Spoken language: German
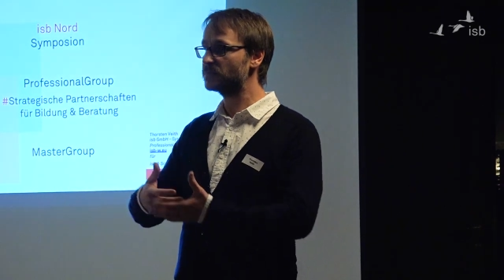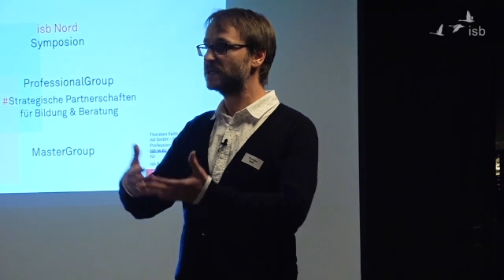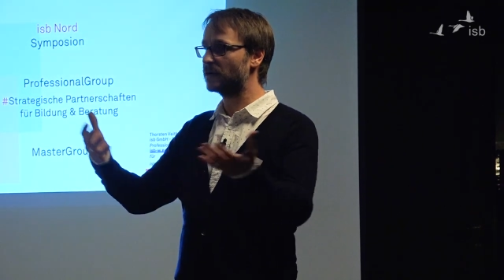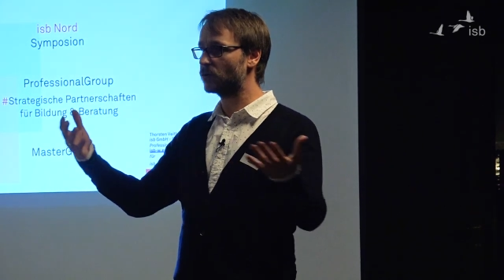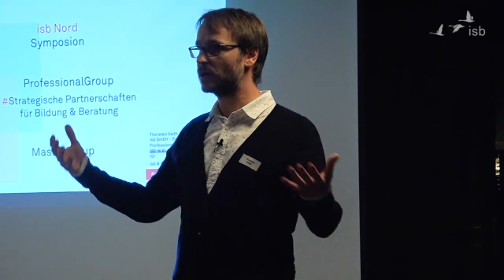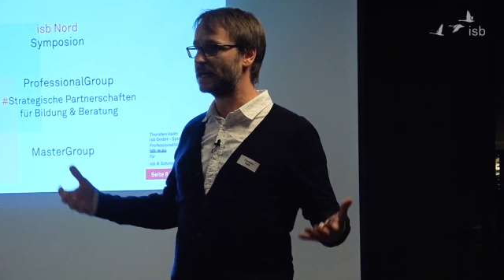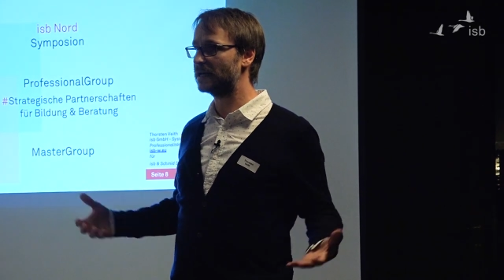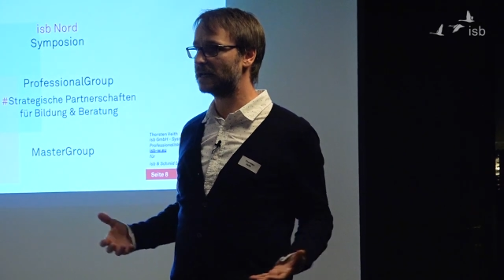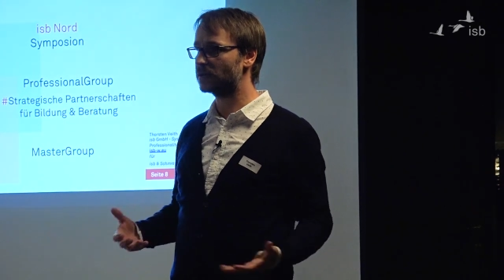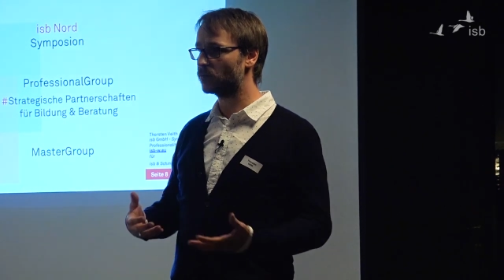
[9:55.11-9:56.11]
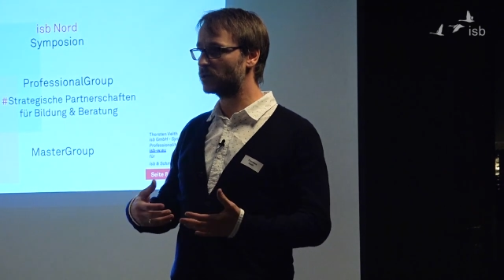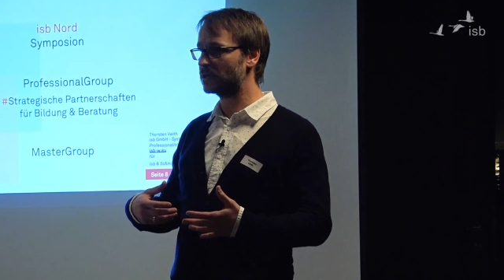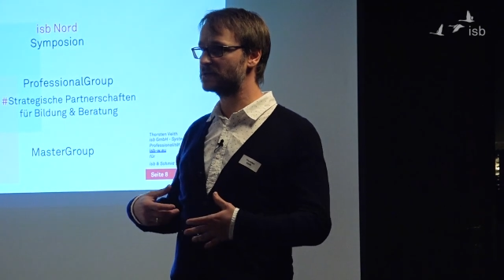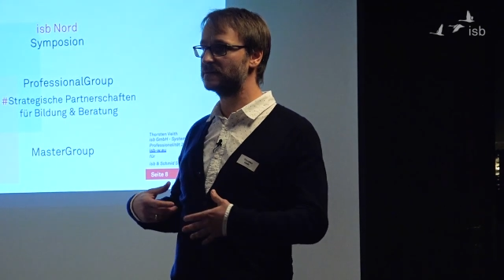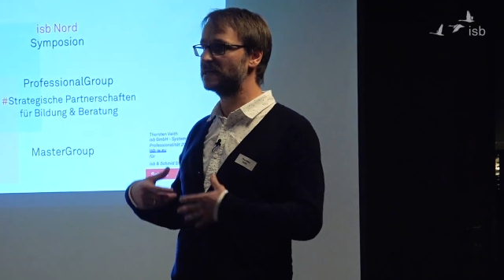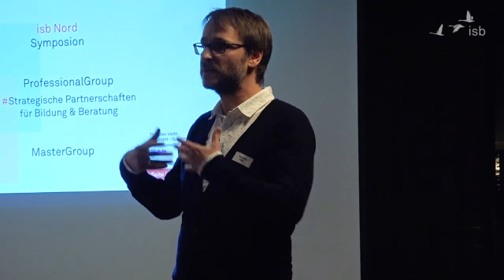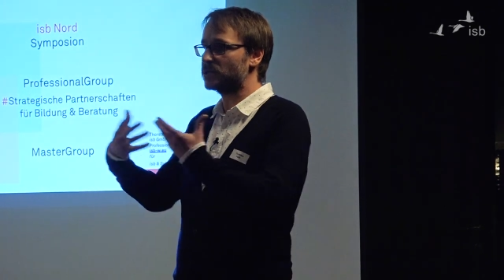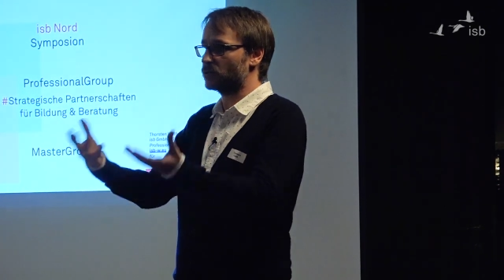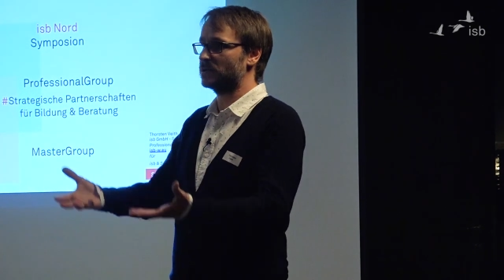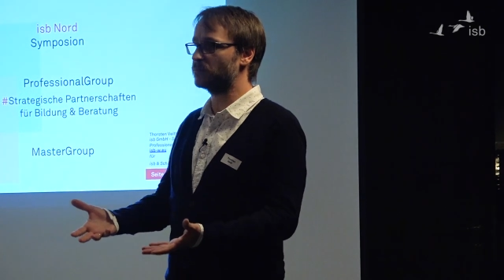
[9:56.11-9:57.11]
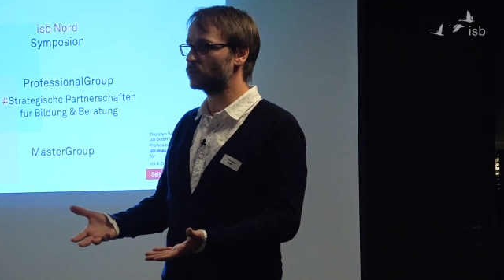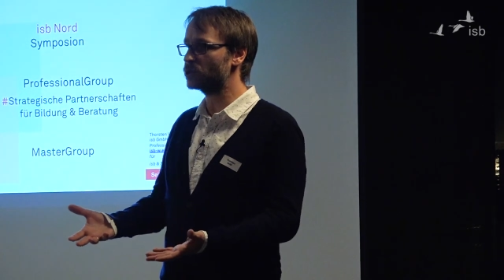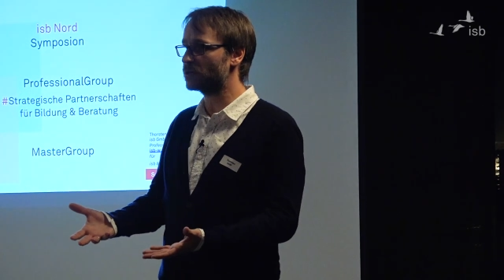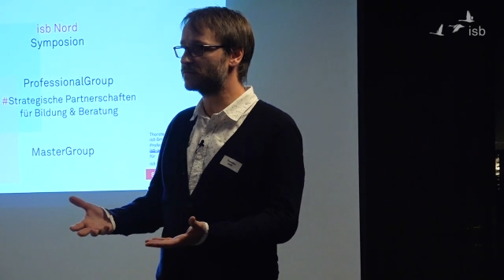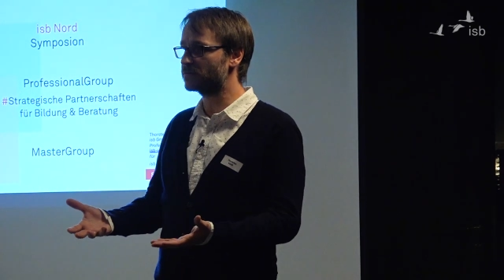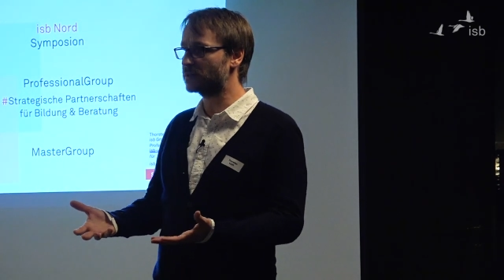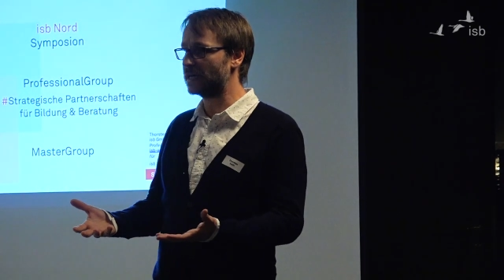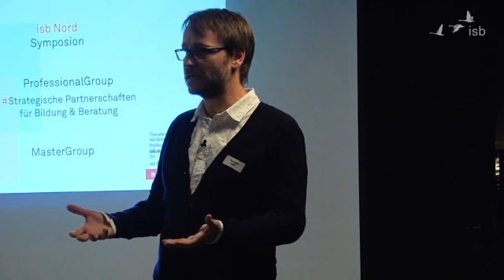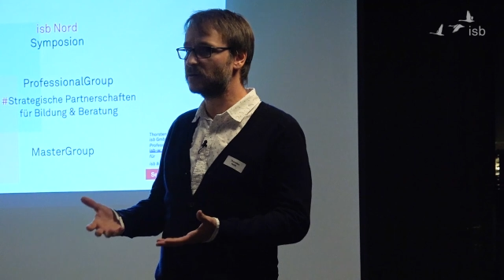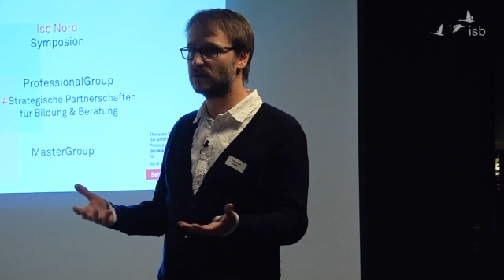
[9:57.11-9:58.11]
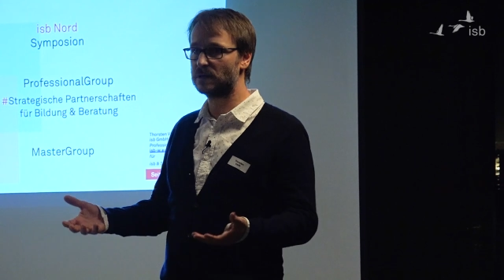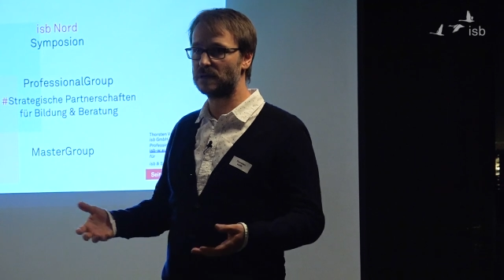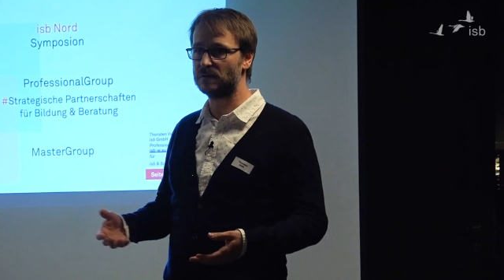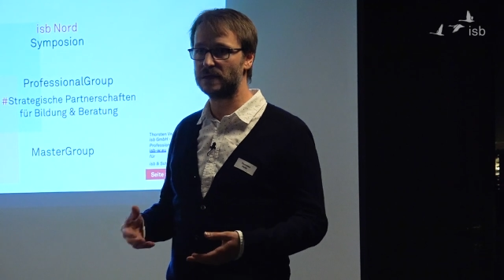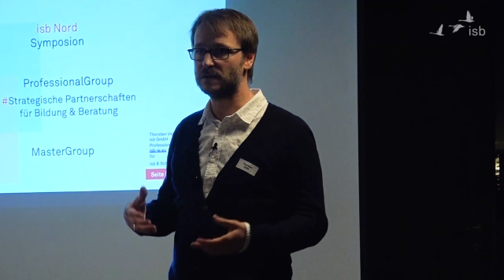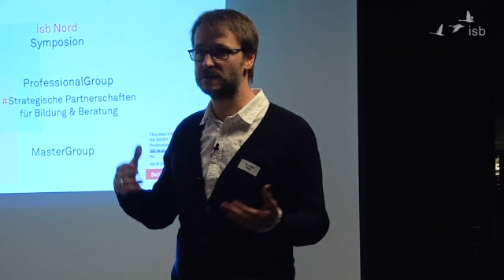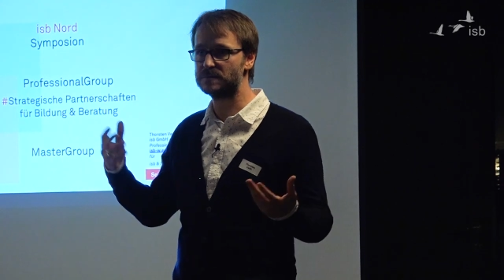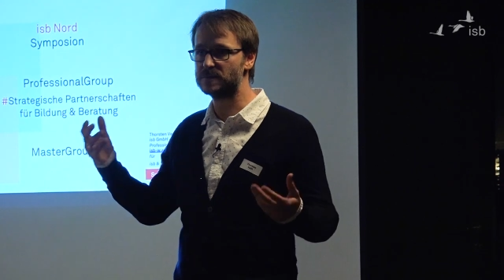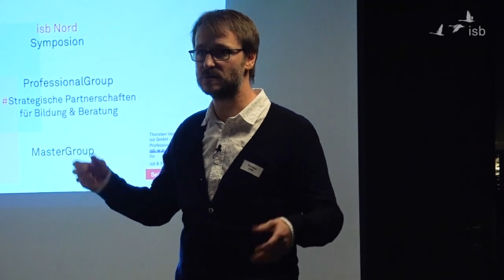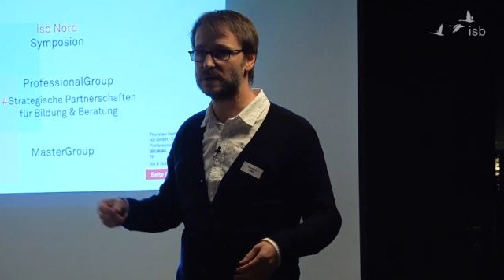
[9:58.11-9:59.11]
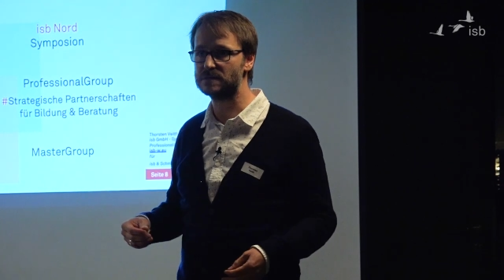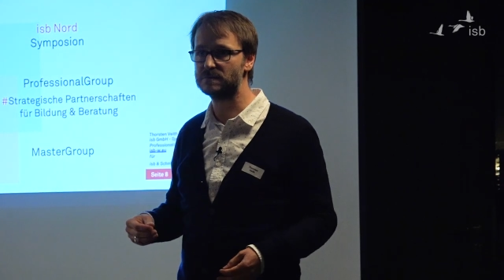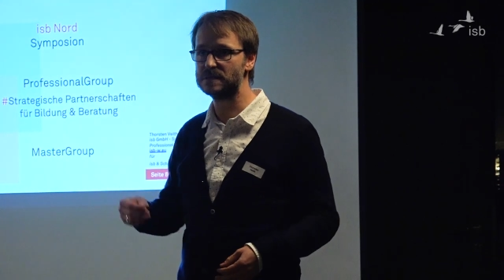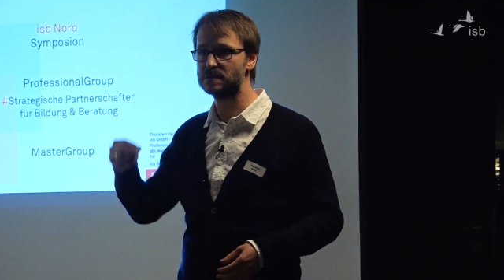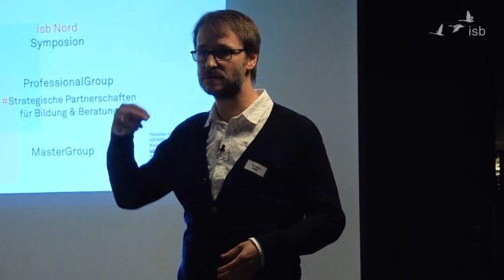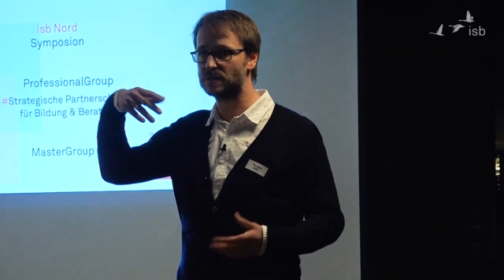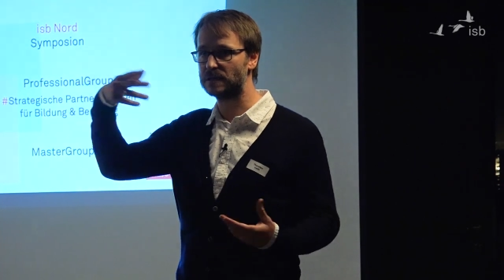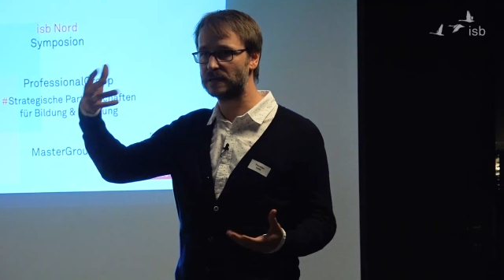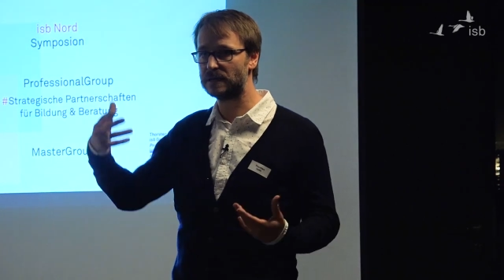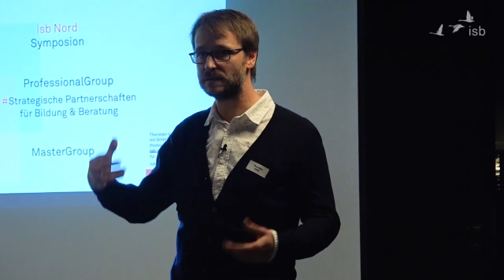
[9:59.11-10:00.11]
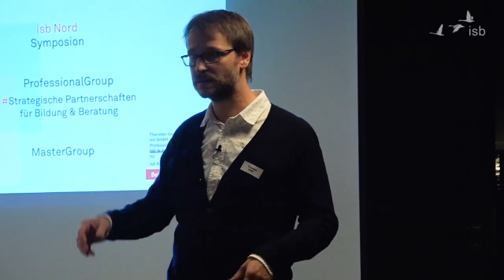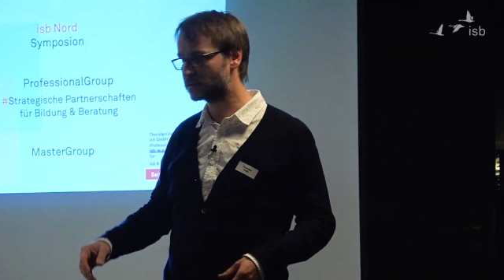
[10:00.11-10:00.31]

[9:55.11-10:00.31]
zum Dialog einladen, ohne dass wir immer schon die Botschaft kennen oder da irgendwas Besonderes wissen, sondern eher